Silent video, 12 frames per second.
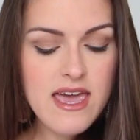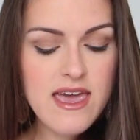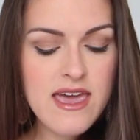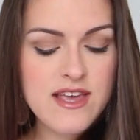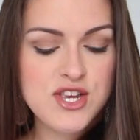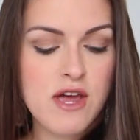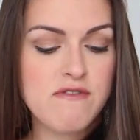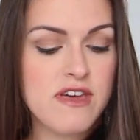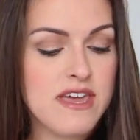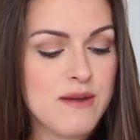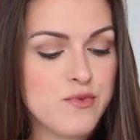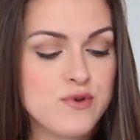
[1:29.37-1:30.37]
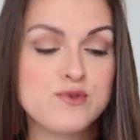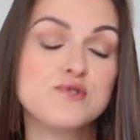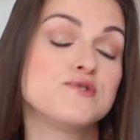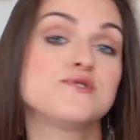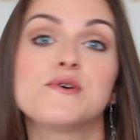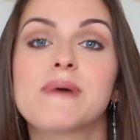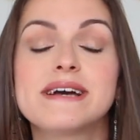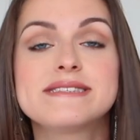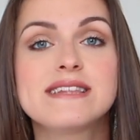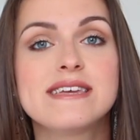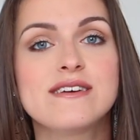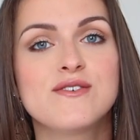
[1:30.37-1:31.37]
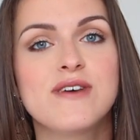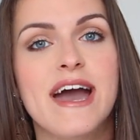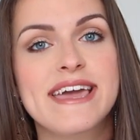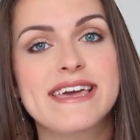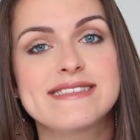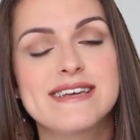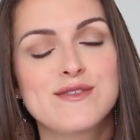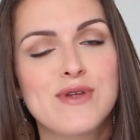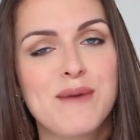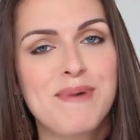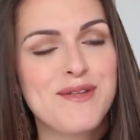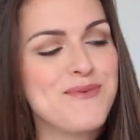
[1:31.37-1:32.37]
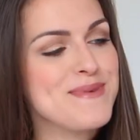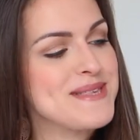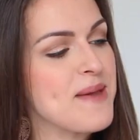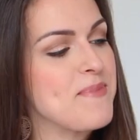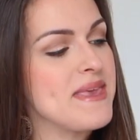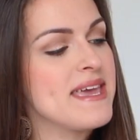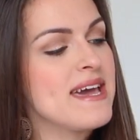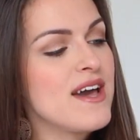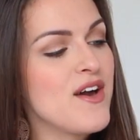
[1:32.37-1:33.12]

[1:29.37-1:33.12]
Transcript: et j'avais également reçu ce bracelet Agatha de la part de mes amis